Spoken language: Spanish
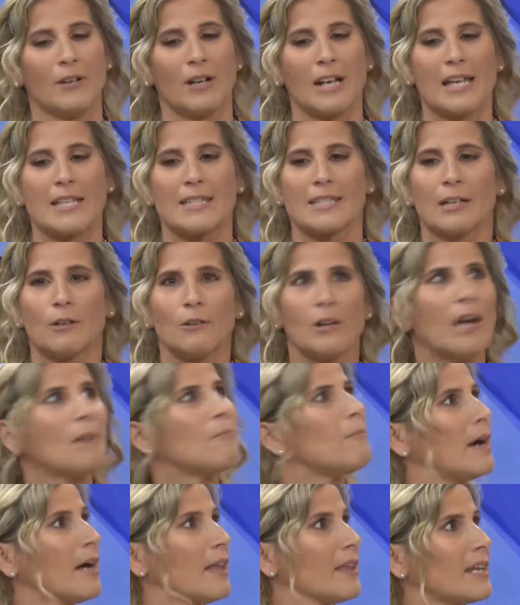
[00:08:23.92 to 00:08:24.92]
las células
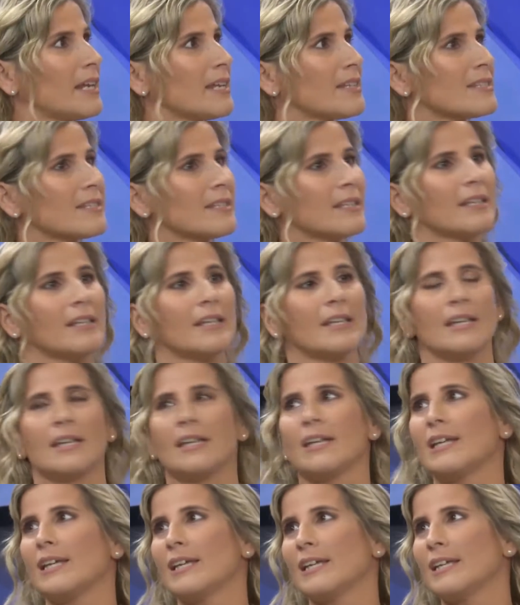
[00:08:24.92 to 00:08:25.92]
madres
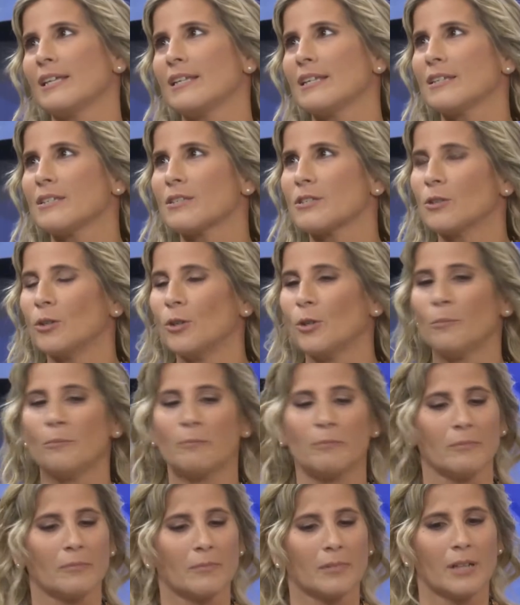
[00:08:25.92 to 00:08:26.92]
eh, son